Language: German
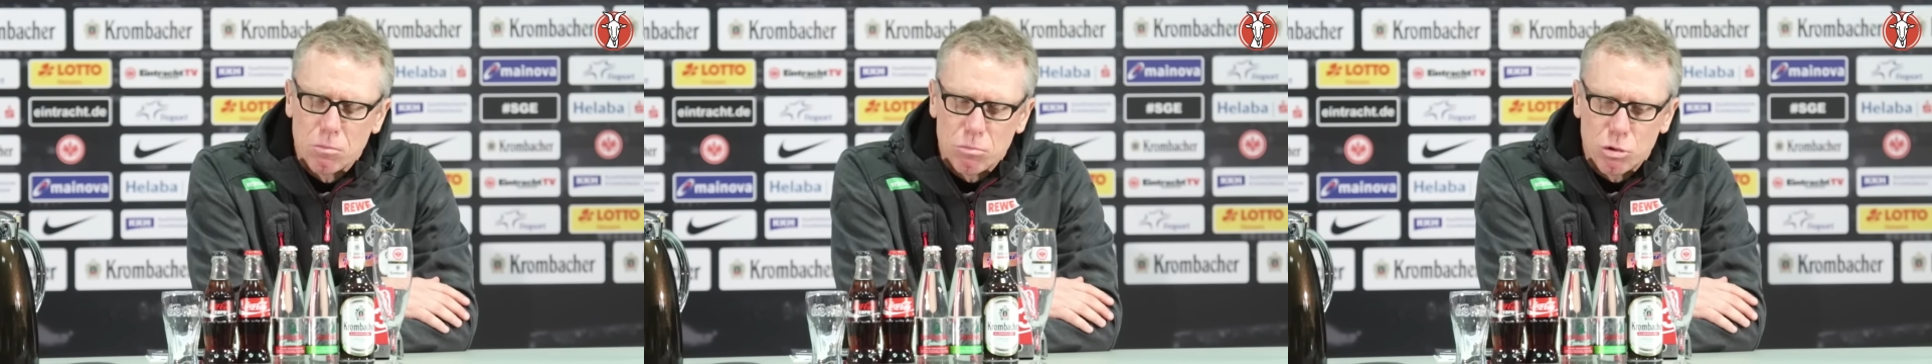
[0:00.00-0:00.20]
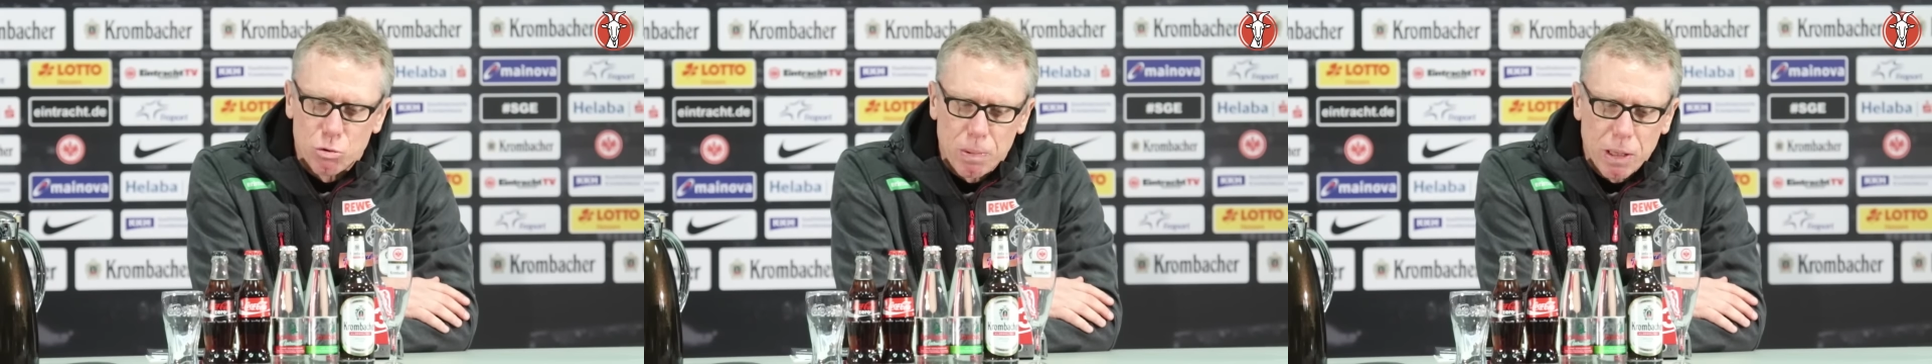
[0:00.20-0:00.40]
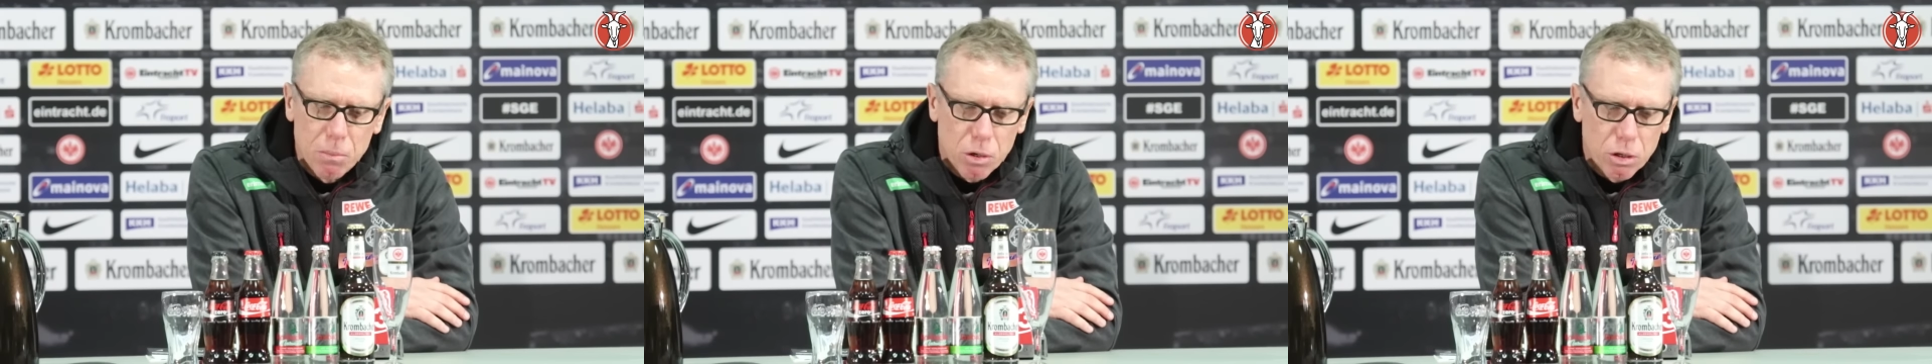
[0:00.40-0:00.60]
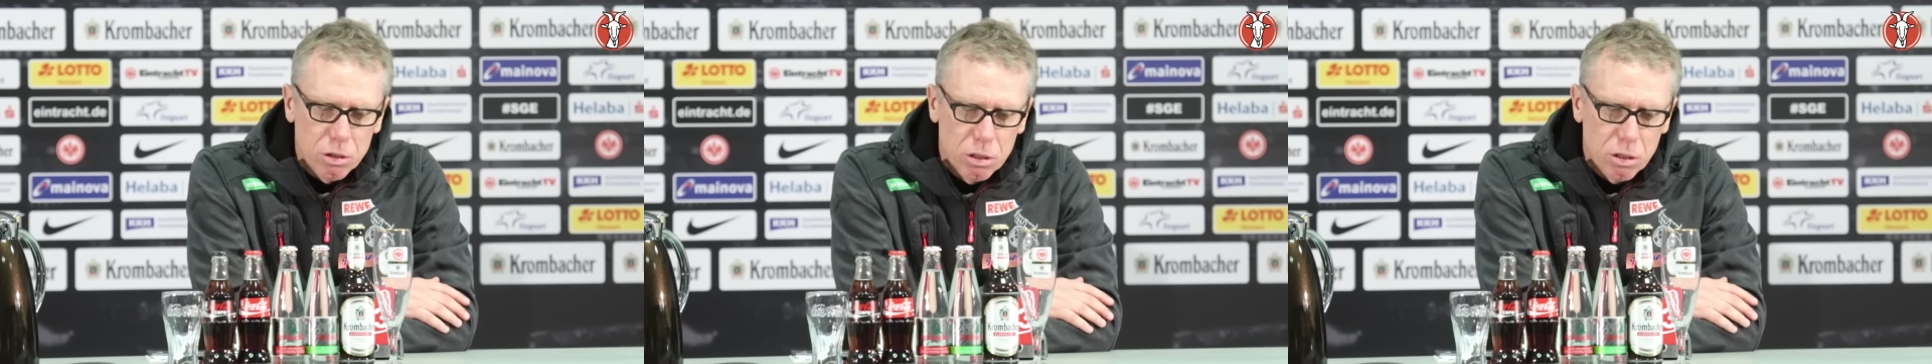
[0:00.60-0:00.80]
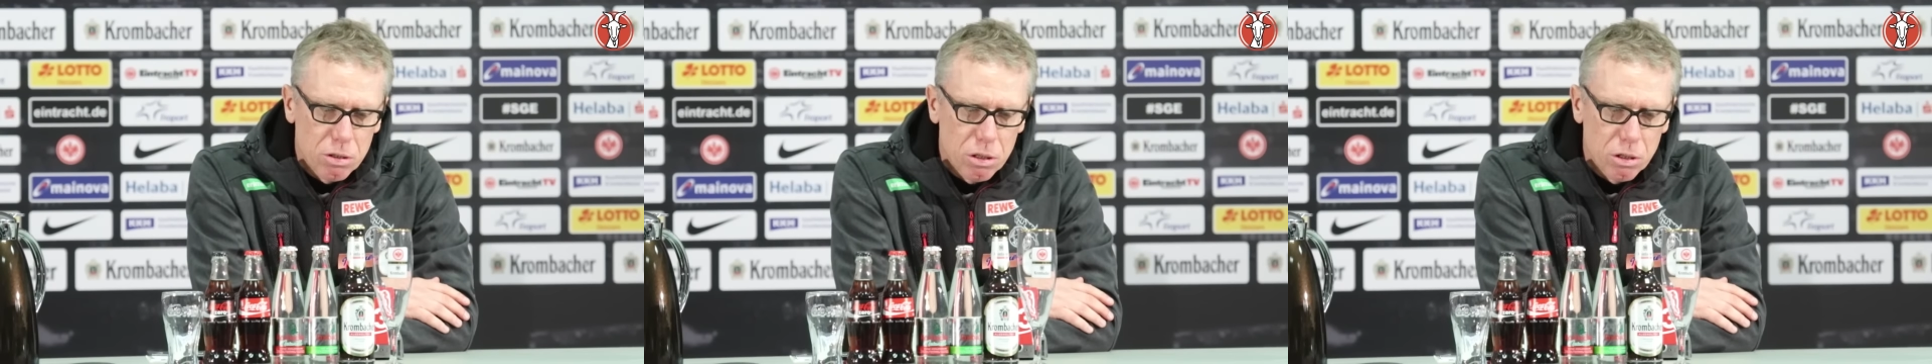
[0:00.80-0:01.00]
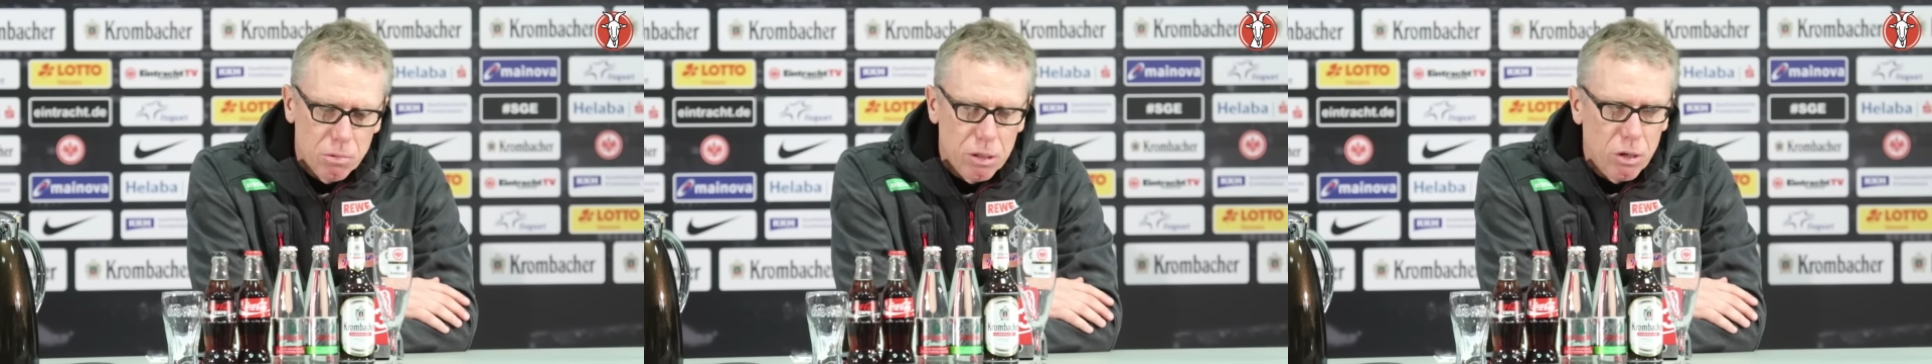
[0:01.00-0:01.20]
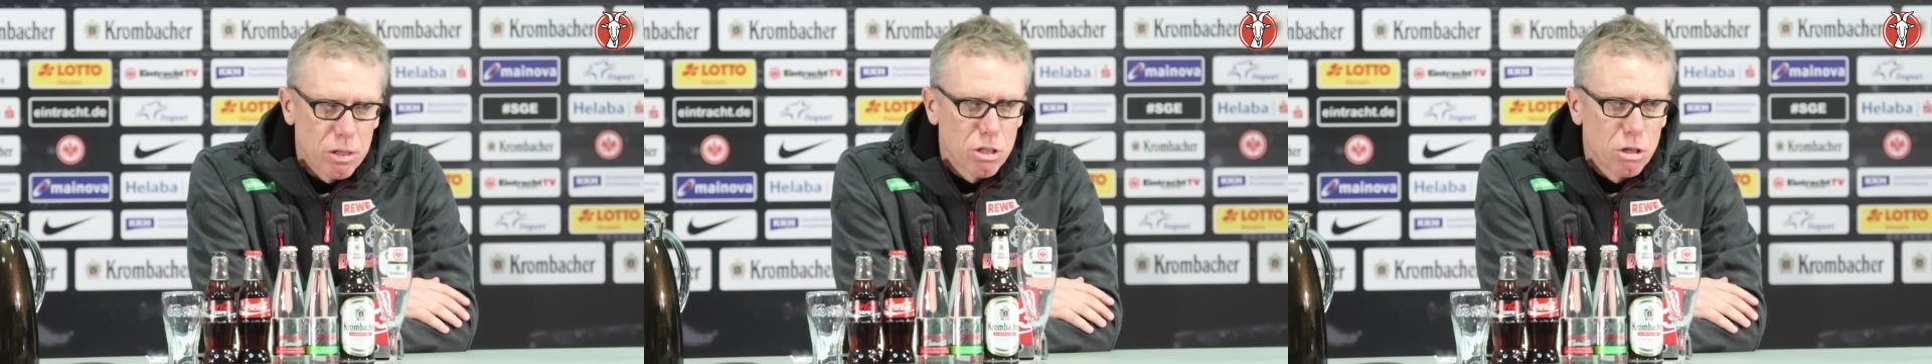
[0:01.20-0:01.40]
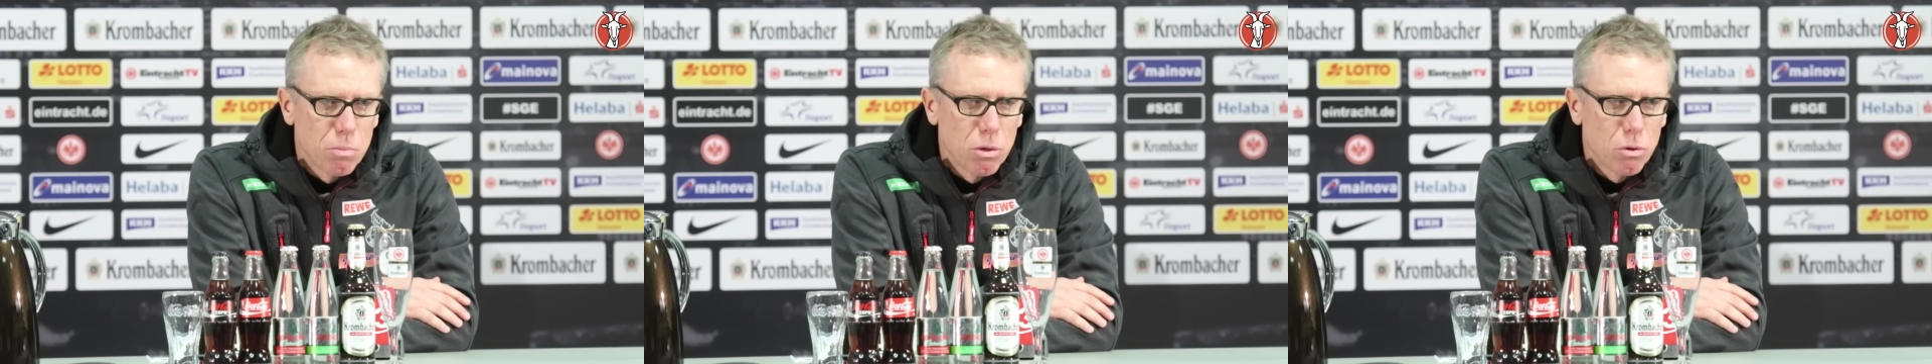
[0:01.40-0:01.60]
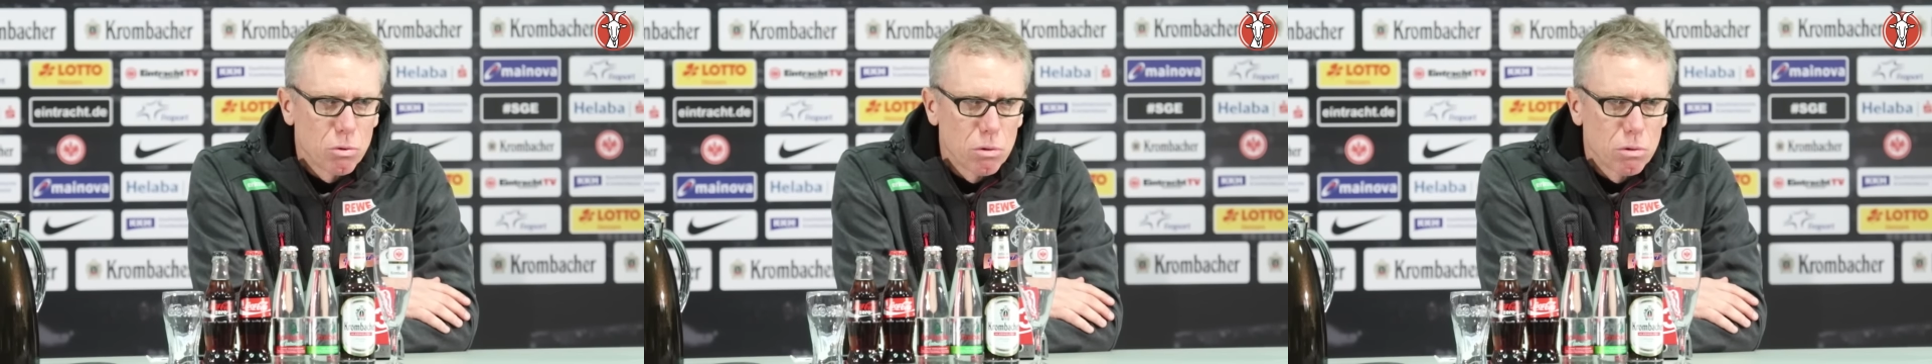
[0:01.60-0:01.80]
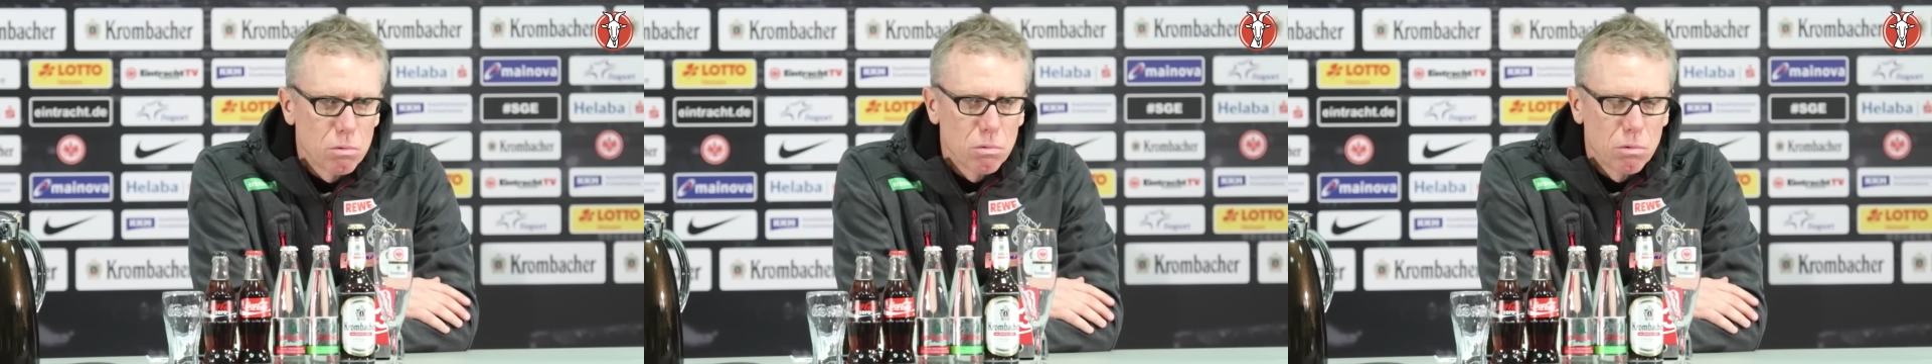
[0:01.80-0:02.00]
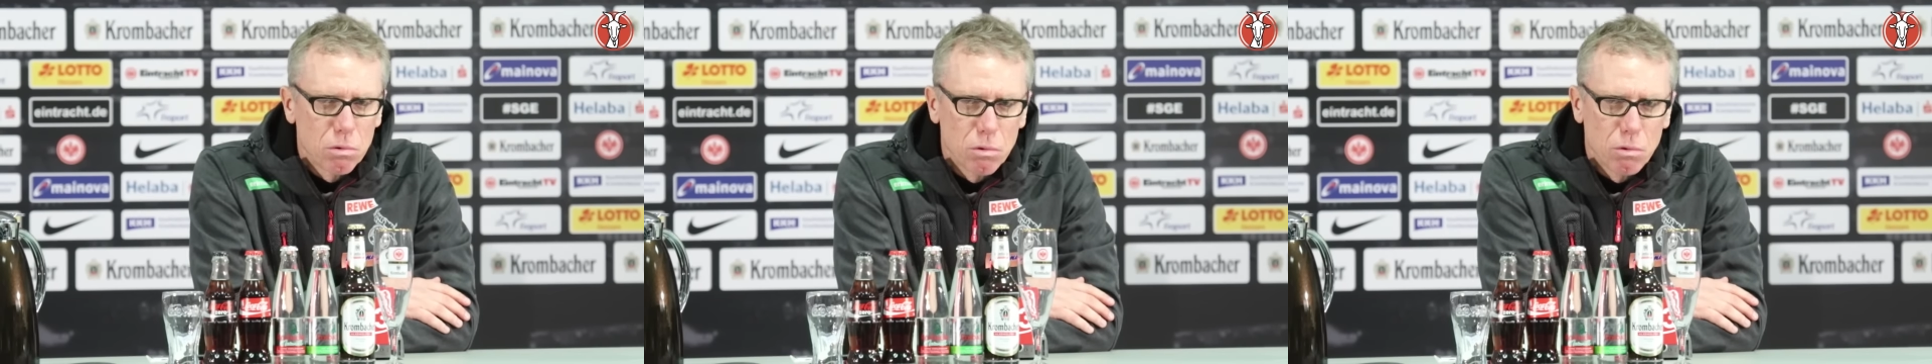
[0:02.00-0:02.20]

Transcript: ein Spiel macht, das nicht über 90 Minuten